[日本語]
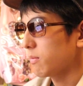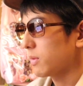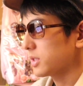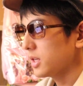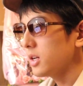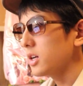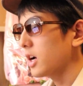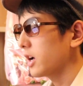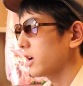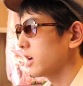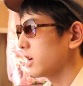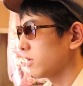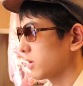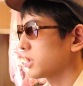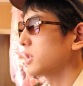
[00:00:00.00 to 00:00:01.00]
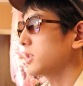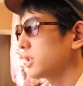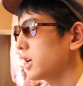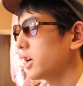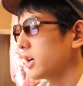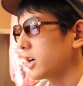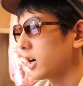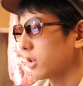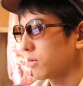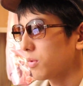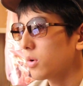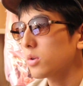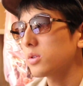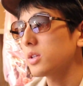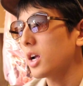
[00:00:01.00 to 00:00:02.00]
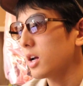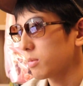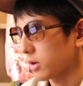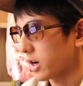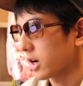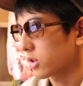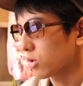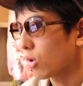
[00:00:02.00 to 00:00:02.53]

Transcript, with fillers: まあ、前回はですね、フォースライブが